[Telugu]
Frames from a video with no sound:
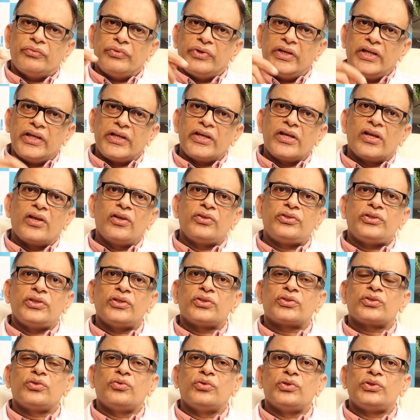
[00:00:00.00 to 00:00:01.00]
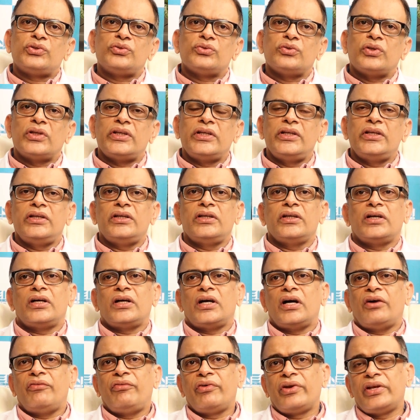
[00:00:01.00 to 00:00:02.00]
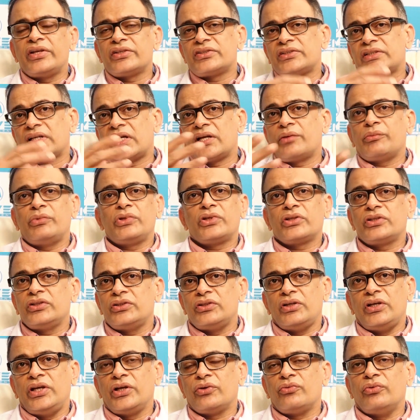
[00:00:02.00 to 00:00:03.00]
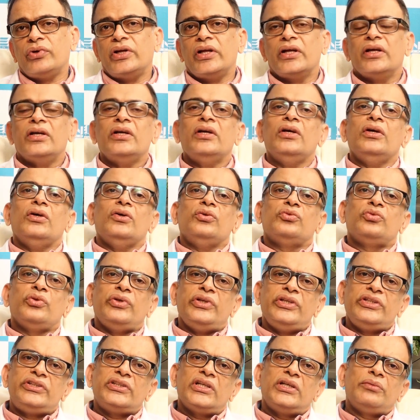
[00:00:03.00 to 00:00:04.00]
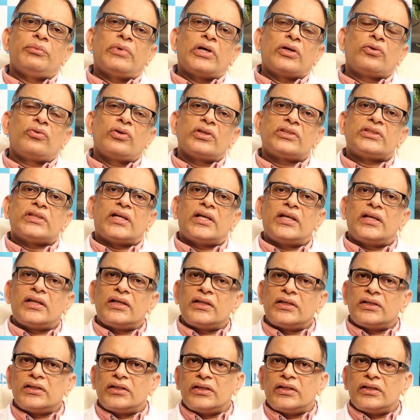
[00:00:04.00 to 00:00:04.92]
డే కేర్లో చేసుకోవచ్చు అని అవేర్నెస్ చాలా మందికి లేకుండే సో ఇనీషియల్లీ మాకు కూడా చాలా